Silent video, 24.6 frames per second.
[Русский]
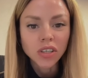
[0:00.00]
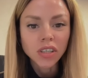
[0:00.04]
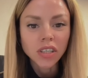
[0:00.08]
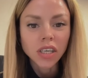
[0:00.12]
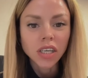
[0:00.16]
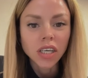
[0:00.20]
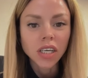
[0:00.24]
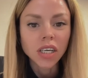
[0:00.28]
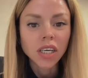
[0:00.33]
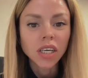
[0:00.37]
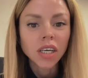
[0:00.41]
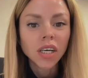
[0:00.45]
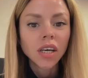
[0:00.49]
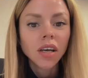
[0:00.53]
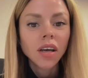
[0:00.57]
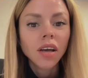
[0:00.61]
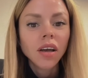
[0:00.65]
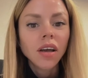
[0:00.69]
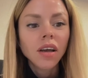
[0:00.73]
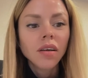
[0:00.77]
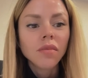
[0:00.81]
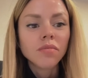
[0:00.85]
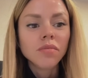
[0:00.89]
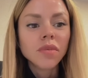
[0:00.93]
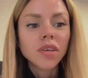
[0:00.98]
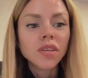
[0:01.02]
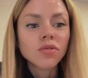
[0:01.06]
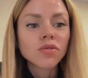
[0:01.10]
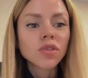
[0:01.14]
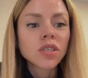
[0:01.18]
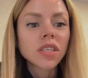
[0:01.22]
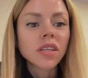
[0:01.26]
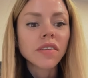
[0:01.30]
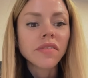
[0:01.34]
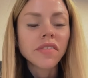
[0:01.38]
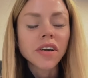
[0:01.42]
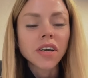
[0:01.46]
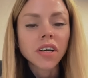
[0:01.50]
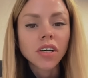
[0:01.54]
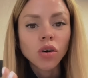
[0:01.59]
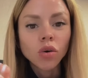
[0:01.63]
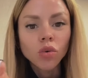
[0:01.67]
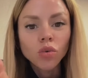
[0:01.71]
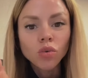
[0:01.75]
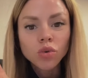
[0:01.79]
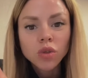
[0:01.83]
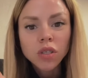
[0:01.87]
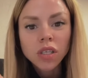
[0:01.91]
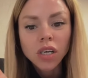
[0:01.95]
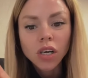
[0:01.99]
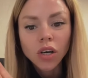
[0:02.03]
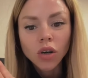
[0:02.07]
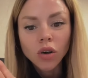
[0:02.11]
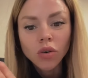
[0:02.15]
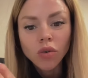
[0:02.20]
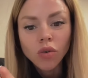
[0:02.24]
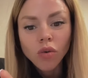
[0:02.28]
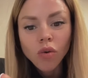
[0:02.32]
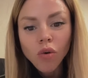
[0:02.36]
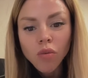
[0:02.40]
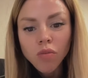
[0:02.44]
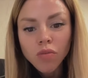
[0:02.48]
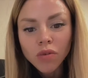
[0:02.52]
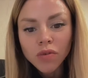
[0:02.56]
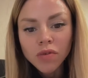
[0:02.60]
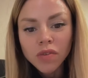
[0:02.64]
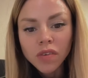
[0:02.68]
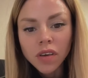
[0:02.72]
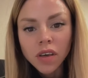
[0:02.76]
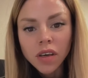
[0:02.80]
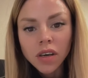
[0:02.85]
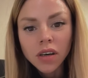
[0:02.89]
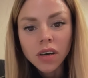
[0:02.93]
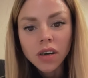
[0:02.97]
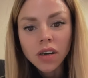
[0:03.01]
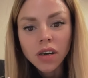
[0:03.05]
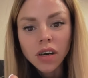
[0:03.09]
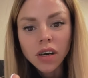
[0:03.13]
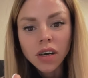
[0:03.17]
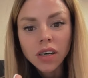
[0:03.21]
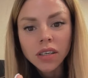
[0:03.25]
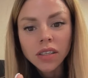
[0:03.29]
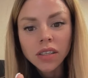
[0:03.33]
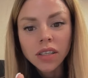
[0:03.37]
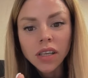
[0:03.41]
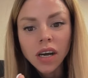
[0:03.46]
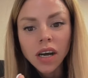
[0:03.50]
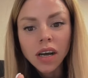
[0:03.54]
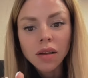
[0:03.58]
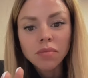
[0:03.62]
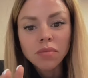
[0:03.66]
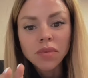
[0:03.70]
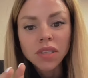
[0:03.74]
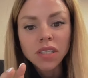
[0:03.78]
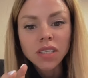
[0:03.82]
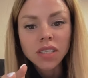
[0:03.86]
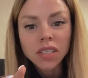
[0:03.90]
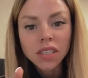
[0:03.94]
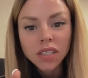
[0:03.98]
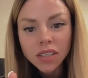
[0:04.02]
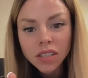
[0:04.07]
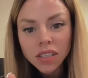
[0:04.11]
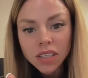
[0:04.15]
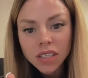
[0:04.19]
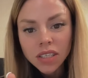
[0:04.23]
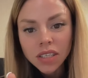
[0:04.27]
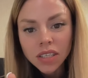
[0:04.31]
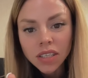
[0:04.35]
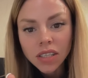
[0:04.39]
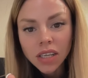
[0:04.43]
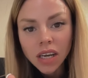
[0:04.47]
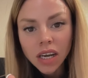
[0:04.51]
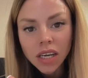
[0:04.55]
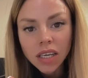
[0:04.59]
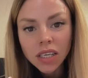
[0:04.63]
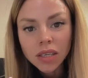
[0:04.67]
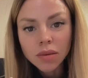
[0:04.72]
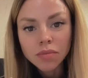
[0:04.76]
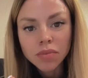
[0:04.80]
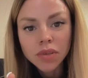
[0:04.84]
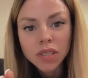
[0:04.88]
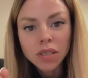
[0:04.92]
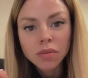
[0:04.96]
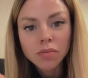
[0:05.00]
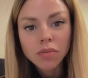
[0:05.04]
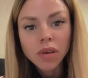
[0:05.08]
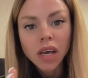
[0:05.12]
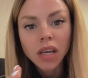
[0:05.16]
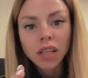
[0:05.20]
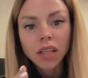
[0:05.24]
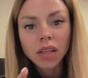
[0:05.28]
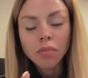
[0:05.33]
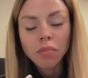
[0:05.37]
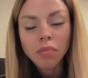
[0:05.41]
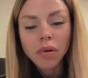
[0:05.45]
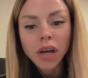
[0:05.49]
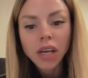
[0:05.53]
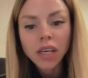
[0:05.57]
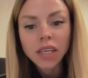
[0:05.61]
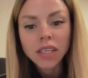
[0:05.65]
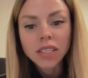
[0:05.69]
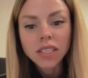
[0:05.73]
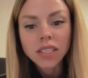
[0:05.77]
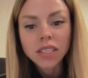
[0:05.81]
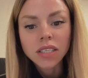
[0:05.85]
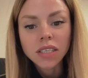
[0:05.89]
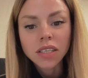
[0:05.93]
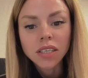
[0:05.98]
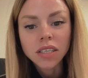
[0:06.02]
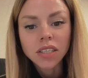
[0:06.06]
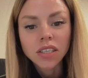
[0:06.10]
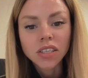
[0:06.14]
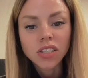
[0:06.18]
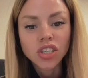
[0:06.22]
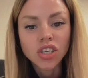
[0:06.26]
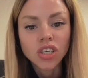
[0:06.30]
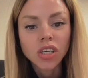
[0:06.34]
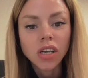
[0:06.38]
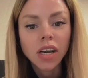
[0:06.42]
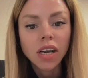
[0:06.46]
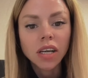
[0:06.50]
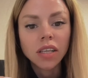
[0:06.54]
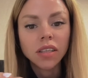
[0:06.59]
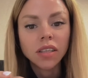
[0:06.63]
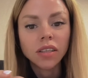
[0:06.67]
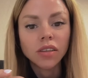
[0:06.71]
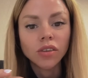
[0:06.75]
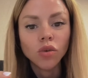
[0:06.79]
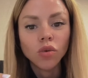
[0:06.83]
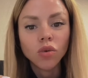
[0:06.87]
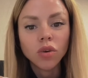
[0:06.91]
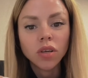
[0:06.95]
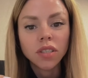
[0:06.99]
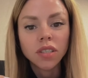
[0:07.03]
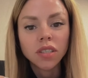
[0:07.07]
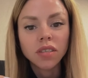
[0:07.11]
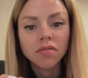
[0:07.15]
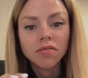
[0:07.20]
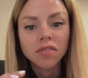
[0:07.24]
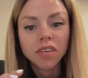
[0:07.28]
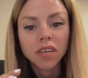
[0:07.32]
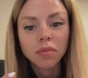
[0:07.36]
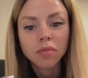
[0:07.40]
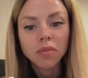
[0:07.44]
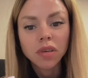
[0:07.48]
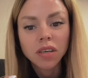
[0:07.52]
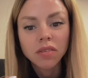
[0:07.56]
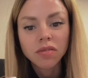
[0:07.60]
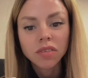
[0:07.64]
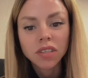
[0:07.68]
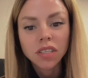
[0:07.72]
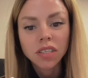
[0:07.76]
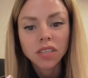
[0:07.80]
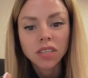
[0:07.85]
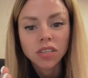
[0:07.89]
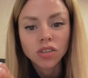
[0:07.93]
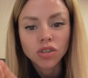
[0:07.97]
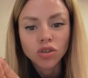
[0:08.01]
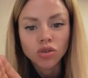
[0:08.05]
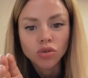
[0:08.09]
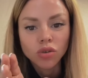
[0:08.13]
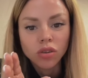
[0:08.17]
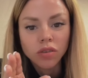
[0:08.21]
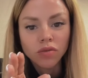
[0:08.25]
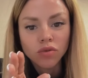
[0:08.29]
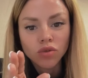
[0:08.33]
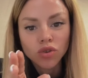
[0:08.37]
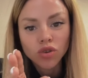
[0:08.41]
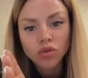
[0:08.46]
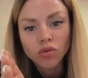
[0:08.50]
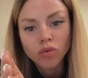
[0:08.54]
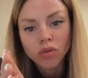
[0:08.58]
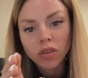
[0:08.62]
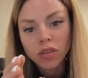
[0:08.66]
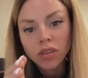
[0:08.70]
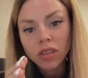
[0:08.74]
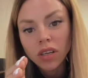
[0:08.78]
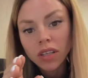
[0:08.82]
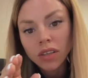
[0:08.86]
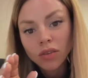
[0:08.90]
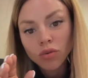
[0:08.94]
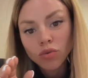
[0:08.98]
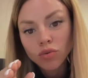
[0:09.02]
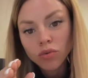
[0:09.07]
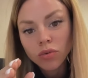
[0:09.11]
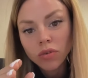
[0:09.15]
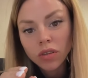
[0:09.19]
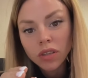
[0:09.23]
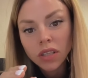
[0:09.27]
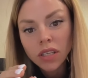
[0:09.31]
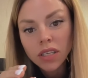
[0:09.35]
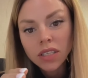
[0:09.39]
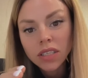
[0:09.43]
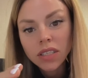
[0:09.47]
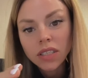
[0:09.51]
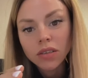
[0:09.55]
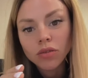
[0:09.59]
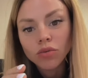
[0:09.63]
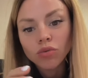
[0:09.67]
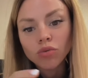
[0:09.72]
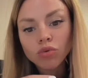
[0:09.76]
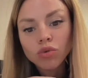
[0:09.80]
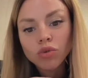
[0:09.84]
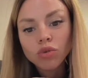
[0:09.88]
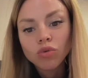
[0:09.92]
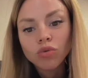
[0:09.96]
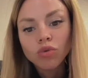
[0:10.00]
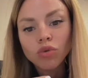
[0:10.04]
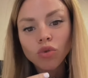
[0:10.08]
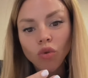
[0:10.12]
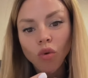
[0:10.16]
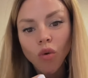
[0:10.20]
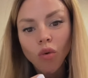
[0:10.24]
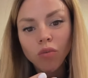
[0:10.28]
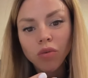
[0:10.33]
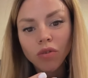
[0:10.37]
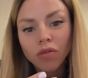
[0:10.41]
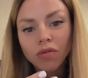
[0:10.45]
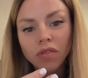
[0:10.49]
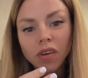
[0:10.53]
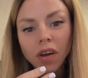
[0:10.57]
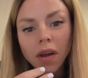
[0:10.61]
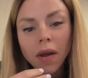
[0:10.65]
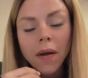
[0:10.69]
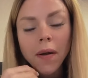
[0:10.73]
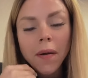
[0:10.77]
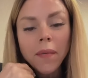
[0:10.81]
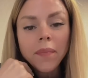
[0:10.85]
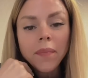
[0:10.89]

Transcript: Это минус, наверное, узкой обуви, когда мизинцы, да, и безымянный палец э, начинают ноготь деформироваться за счет того, что когда ты носил узкую обувь.